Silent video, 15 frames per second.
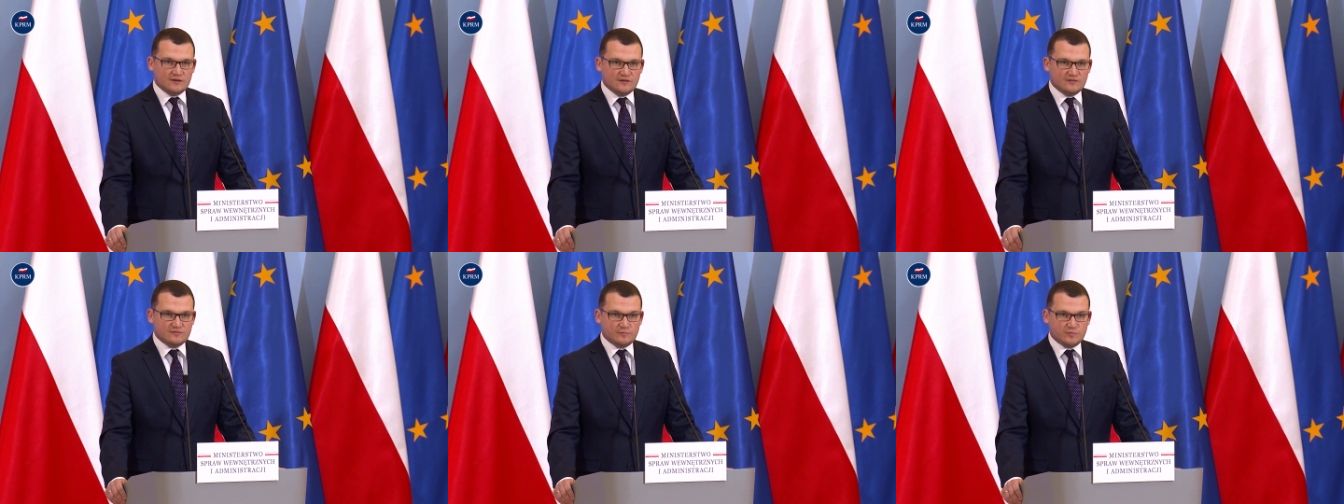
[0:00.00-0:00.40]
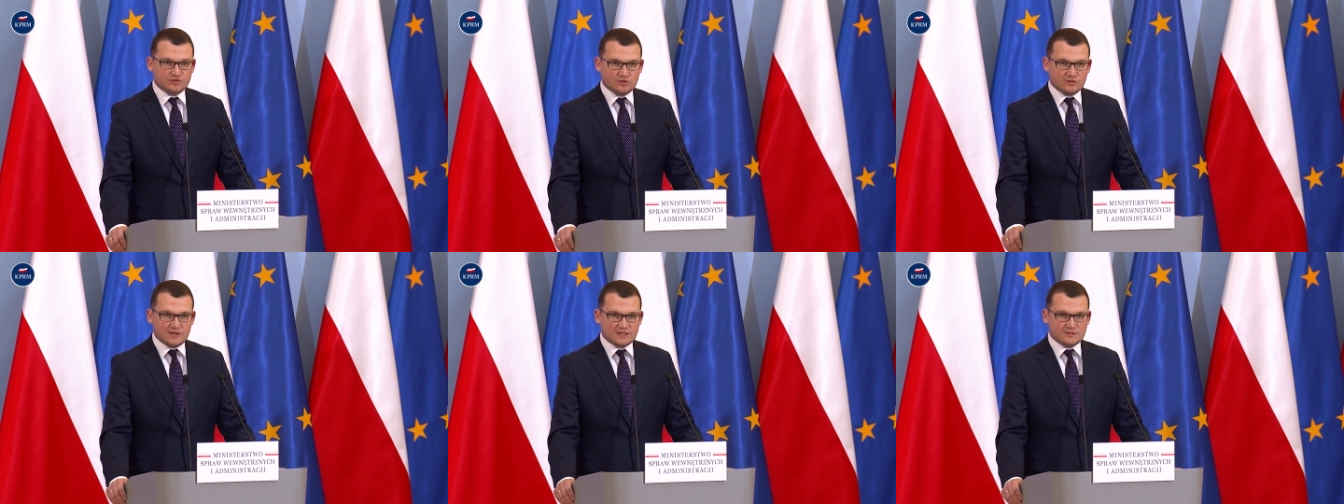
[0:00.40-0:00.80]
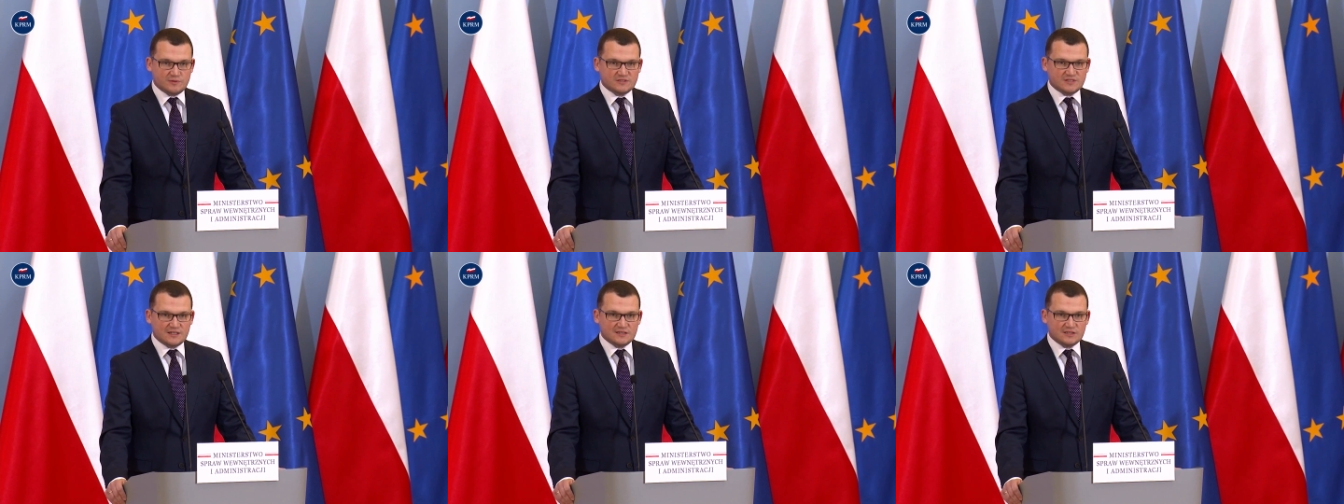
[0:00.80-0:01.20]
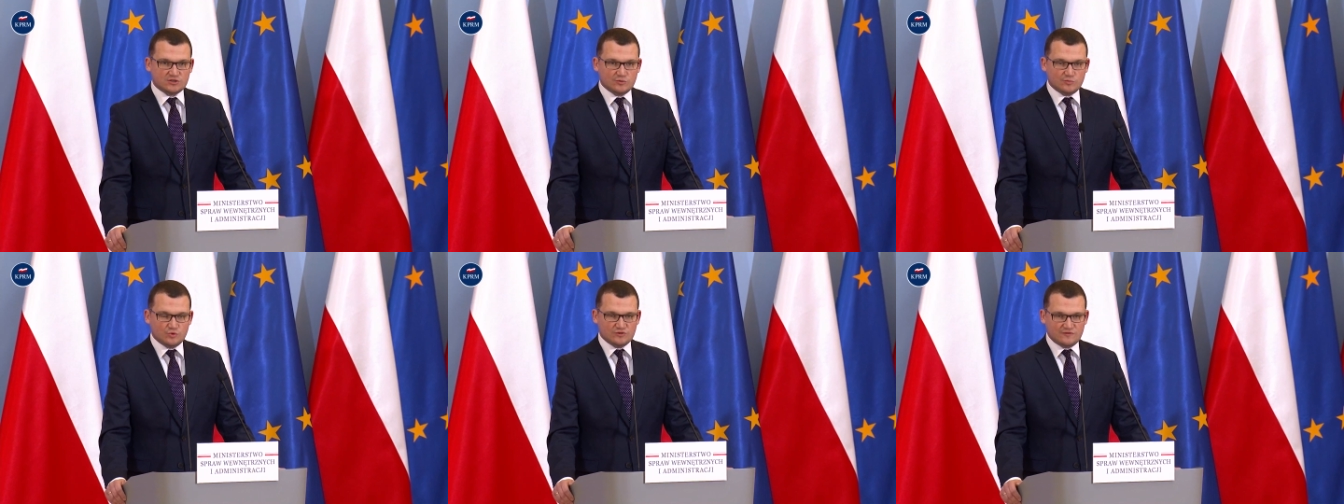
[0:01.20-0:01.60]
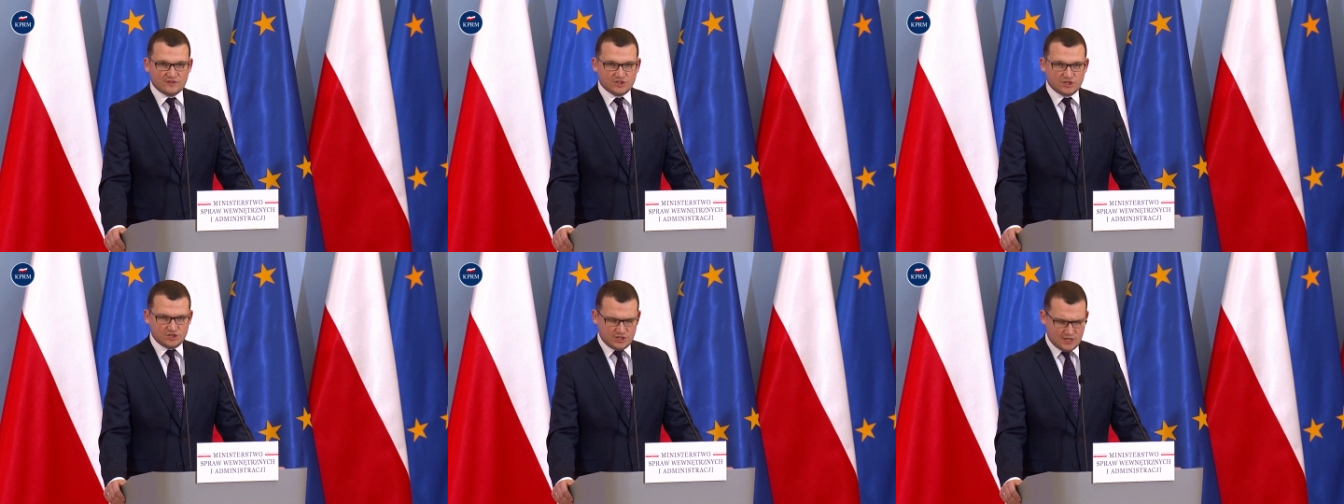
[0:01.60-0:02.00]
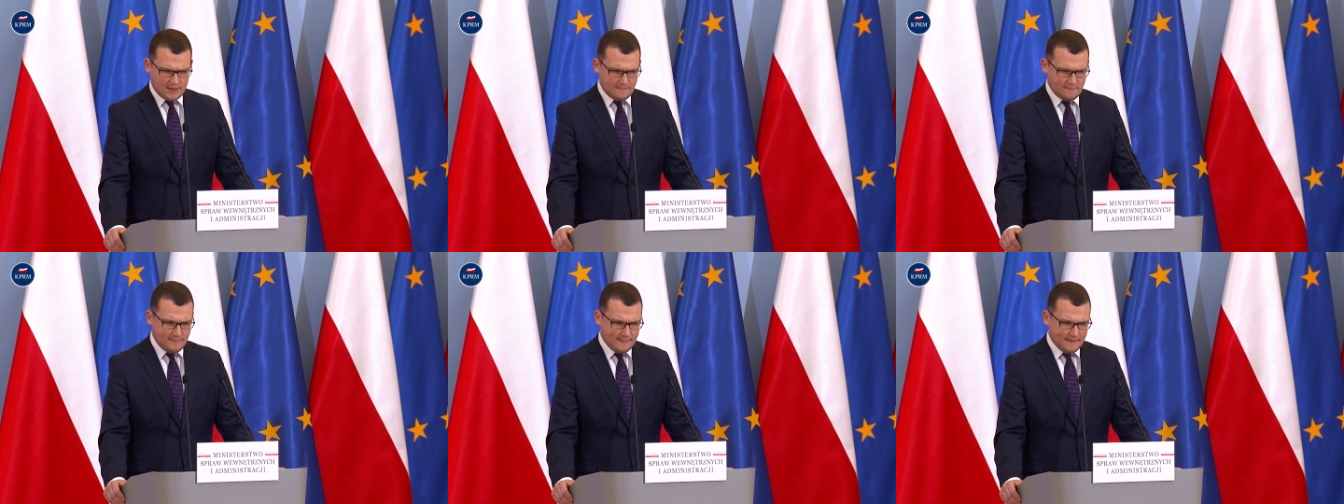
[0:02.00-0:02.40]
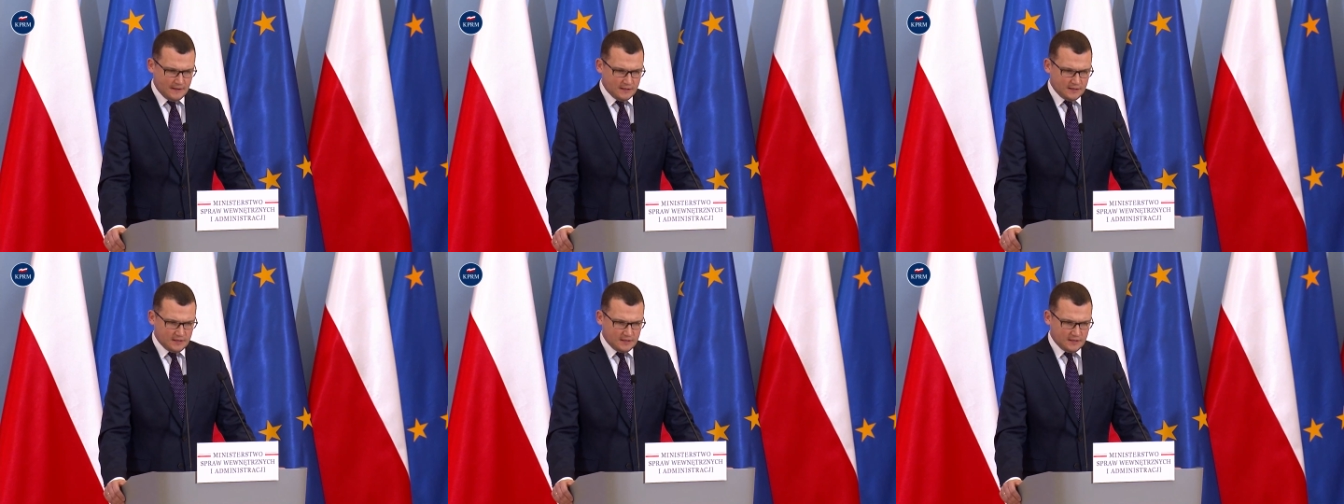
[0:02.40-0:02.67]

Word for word: w pociągach specjalnych to było 20 tysięcy.